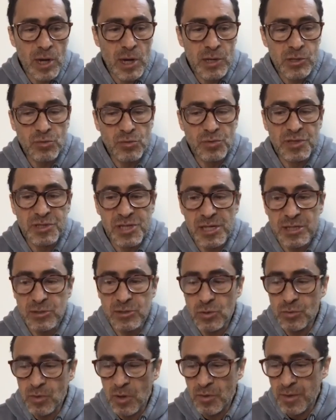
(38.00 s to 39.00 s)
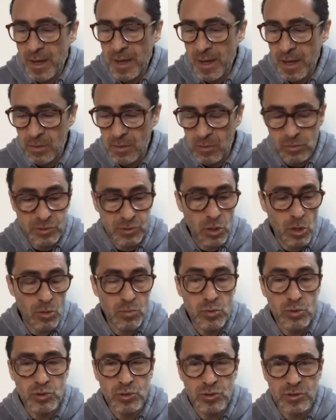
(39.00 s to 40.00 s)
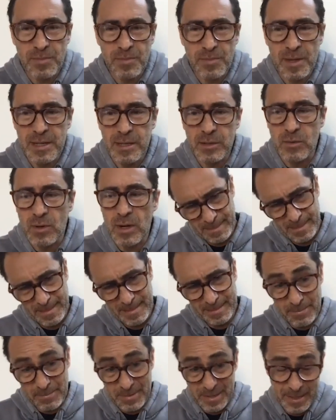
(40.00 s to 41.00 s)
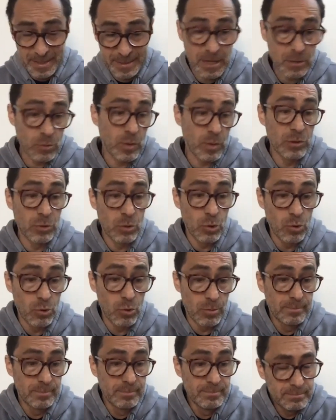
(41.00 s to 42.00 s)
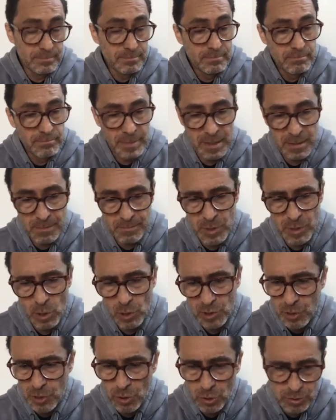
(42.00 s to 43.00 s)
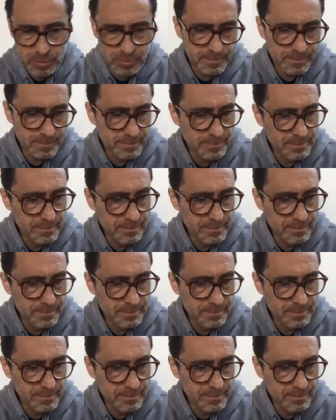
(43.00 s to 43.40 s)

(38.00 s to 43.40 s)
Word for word: Año Bisiesto, me había gustado mucho esa película. De manera que cuando me envió el guión,